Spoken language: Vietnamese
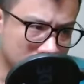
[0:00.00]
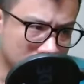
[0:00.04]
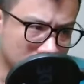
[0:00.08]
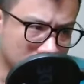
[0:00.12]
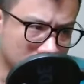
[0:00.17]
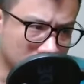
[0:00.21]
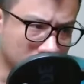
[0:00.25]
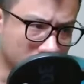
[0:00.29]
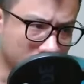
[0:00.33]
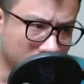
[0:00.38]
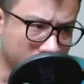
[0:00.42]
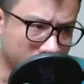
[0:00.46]

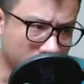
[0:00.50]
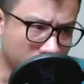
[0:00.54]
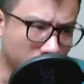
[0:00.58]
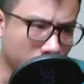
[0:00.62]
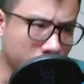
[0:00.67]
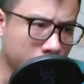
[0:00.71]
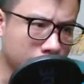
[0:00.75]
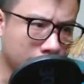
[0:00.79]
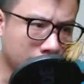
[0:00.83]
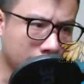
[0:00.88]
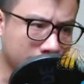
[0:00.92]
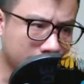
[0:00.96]
Vậy huyết
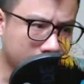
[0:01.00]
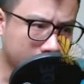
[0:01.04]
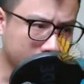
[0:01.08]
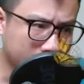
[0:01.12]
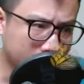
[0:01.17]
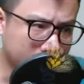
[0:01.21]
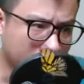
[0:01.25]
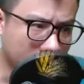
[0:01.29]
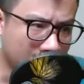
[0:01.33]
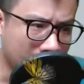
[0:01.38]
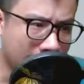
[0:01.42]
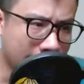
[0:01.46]
mãng thành
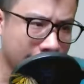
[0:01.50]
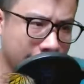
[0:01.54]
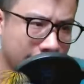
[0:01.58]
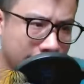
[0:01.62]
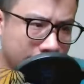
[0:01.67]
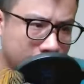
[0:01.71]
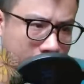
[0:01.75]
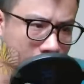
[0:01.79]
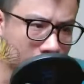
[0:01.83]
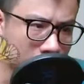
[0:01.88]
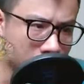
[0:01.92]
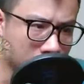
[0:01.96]
và hai đại
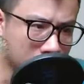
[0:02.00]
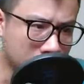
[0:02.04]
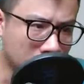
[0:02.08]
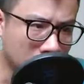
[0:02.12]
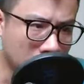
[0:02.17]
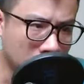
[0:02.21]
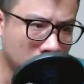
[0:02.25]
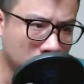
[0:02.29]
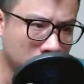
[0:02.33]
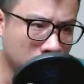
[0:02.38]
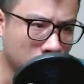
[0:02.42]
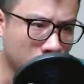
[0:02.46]
thế lực
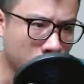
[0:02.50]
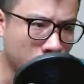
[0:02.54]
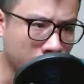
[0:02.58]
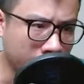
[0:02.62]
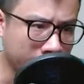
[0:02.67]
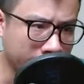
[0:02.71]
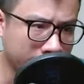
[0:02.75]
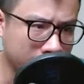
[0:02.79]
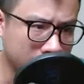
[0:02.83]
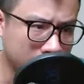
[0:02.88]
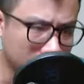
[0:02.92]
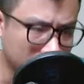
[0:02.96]
đó có khoảng
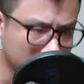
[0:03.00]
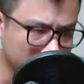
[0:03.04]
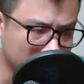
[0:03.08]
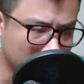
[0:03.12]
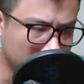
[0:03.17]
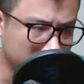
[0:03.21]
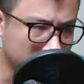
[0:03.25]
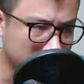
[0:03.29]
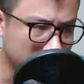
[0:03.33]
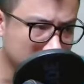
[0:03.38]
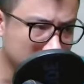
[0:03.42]
cách lớn không?